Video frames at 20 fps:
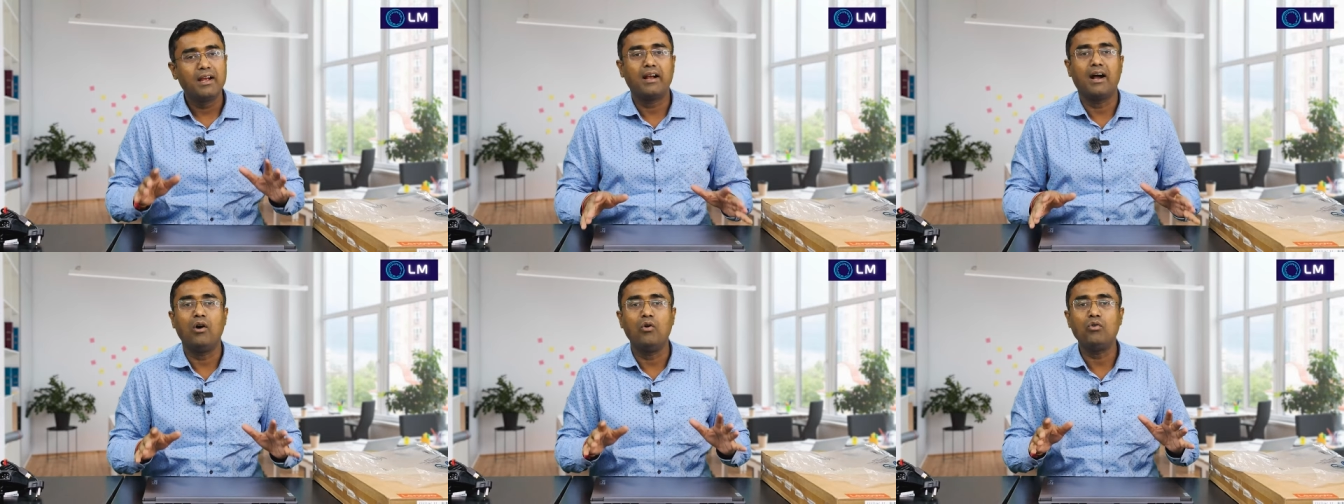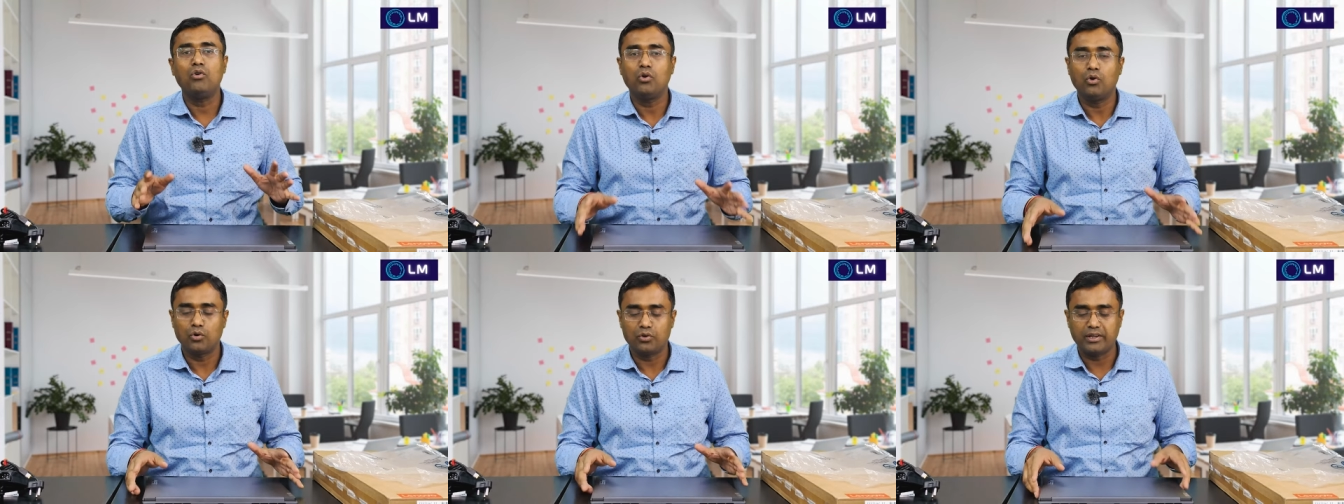
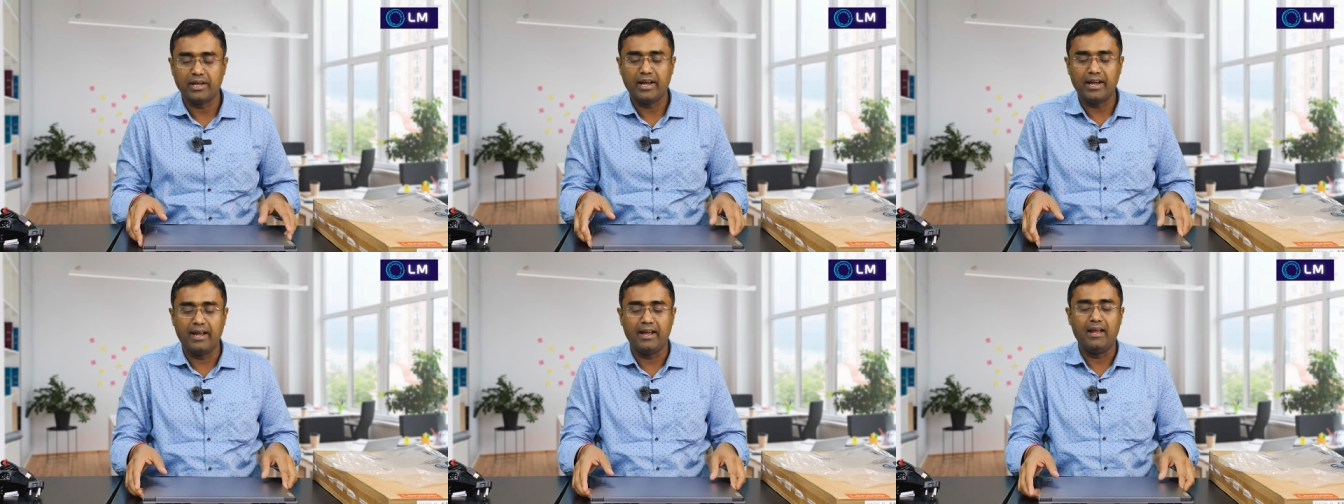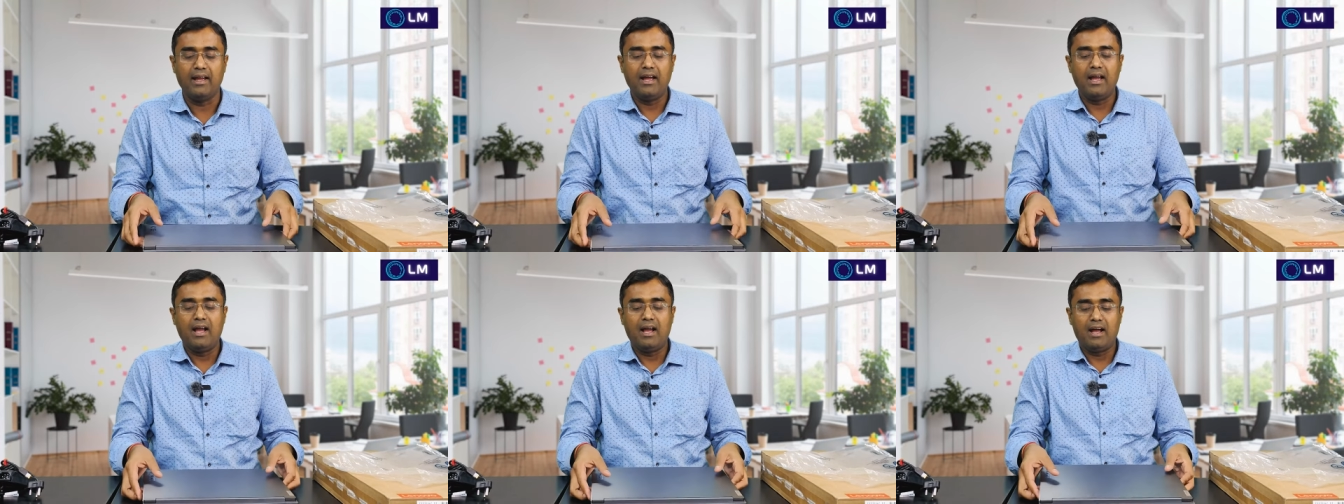काउंट होता है
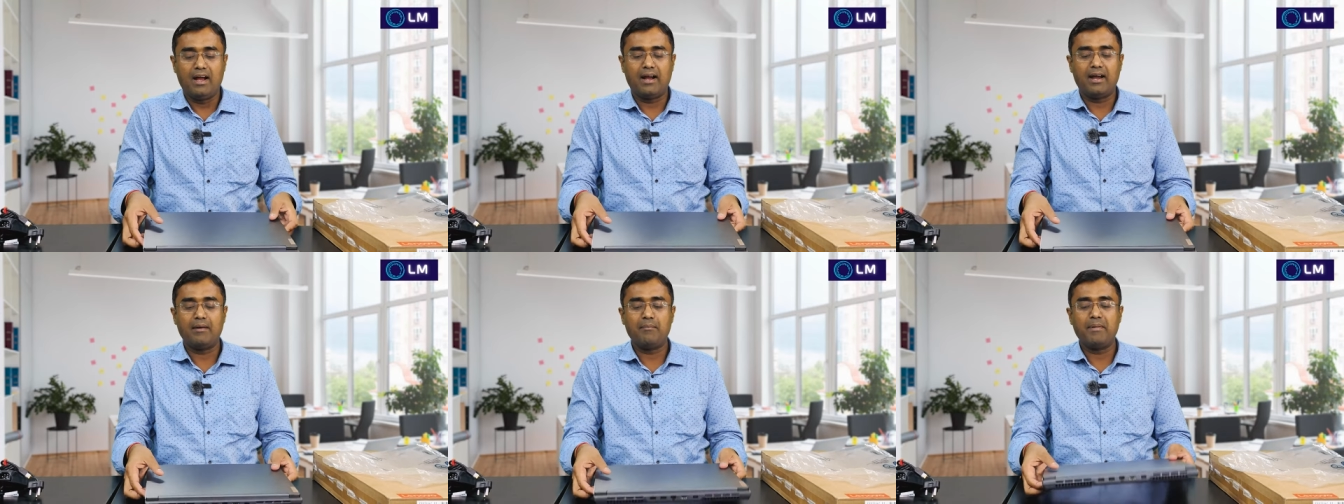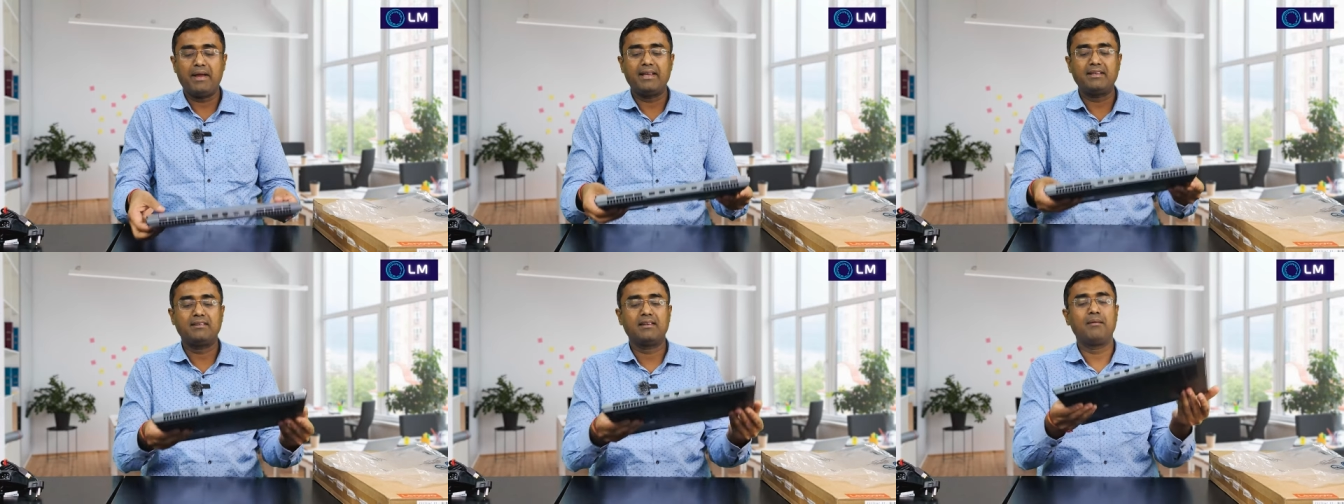अगर
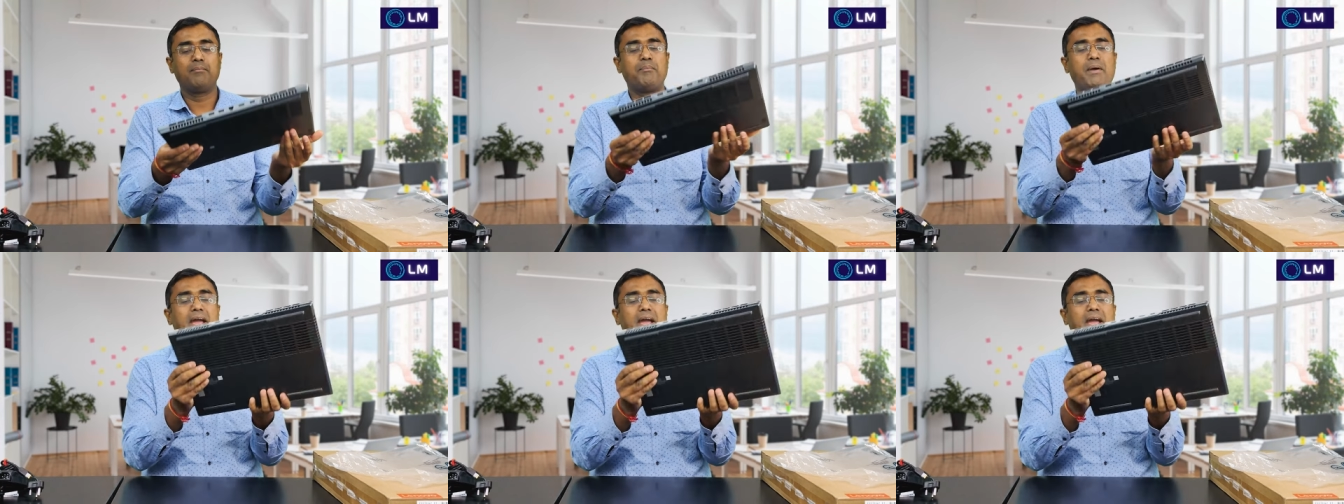मैं इसकी